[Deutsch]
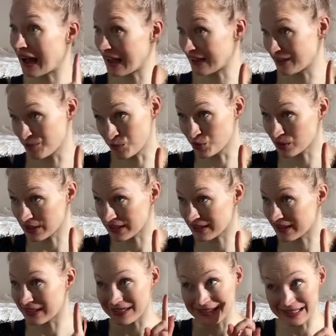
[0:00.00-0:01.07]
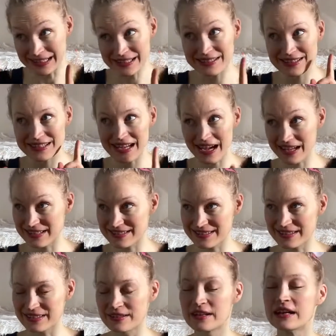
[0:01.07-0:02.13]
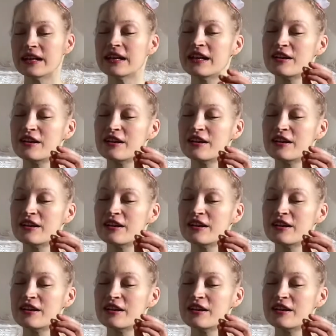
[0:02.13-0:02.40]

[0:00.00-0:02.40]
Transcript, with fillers: Eine Möglichkeit, nicht die einzige.